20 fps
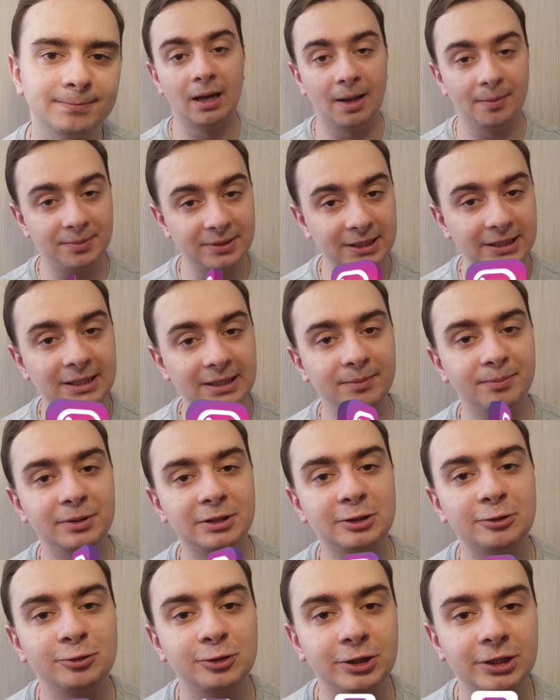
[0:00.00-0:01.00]
Обязательно
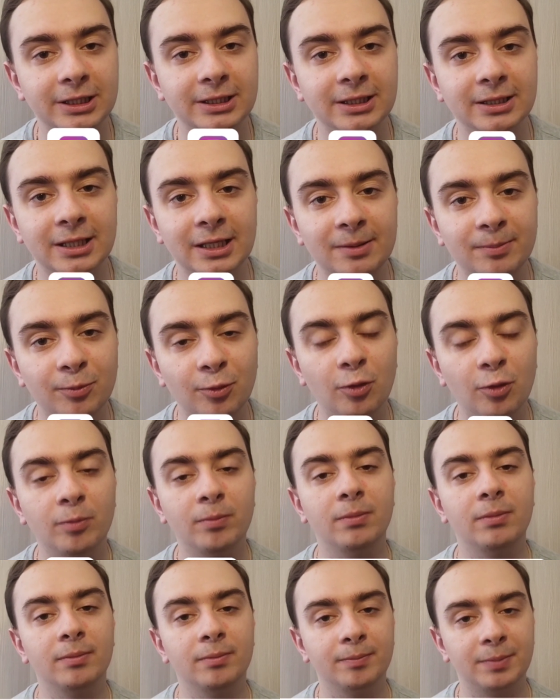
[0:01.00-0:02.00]
послушайте этот
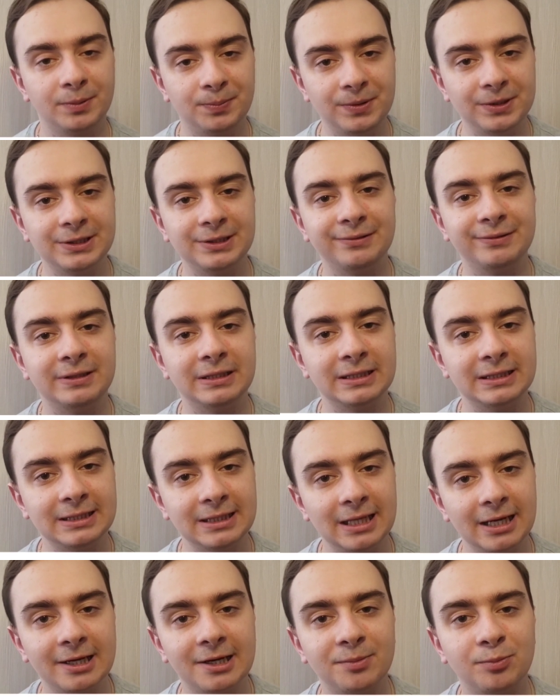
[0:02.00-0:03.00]
альбом, подписывайтесь
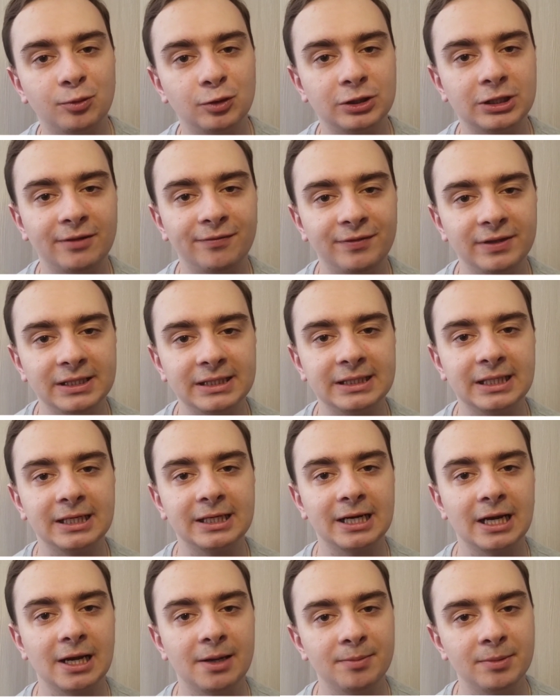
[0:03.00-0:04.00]
на Репостл в
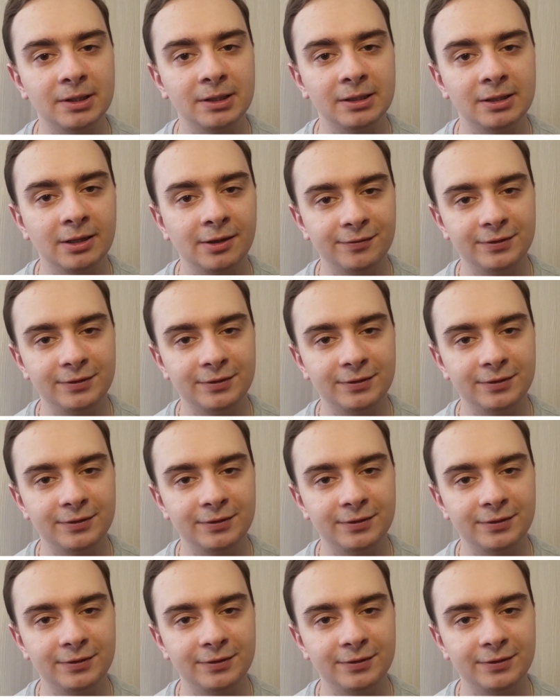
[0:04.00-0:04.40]
Инстаграме,